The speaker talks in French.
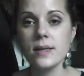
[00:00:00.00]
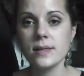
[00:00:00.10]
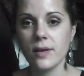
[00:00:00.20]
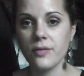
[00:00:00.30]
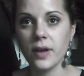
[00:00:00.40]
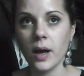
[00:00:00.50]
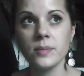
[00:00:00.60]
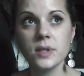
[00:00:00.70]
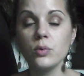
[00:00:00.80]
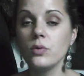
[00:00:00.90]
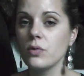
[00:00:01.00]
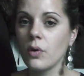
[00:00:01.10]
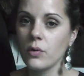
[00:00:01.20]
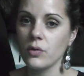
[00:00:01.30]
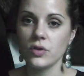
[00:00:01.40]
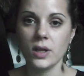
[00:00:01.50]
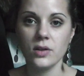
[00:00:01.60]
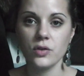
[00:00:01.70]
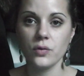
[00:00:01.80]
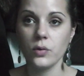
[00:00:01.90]
ça fait un petit bout de temps que j'ai
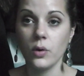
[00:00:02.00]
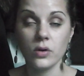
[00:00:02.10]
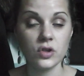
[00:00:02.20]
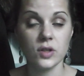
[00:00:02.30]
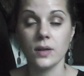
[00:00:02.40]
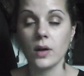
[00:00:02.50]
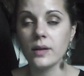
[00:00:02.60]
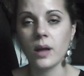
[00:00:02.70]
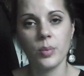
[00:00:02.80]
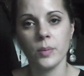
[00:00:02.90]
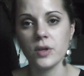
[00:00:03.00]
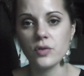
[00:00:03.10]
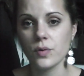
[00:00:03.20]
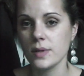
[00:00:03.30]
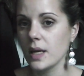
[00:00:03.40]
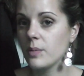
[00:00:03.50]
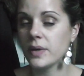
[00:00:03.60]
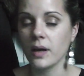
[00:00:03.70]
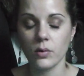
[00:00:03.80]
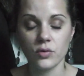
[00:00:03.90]
les cheveux, que j'essaie de rattraper mes cheveux secs,
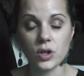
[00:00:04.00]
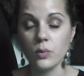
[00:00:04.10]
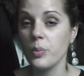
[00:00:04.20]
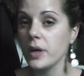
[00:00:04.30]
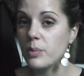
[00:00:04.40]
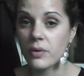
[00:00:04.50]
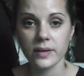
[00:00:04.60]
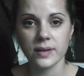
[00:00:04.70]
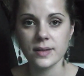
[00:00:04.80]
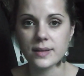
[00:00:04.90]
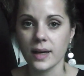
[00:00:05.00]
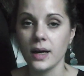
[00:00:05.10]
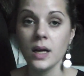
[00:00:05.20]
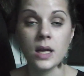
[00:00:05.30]
bien que j'ai coupé les pointes, etc.